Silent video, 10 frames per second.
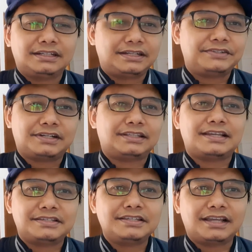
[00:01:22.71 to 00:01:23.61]

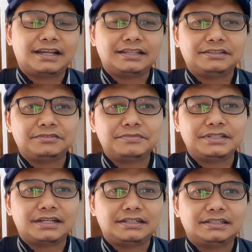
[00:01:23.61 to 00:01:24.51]
disertasinya itu
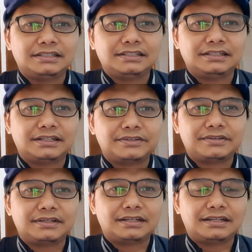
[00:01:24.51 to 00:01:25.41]
menjadi
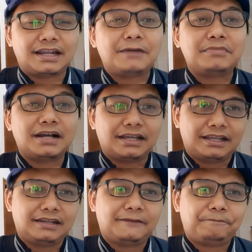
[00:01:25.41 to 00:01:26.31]
lama
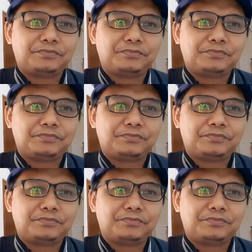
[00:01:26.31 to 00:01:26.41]
ya.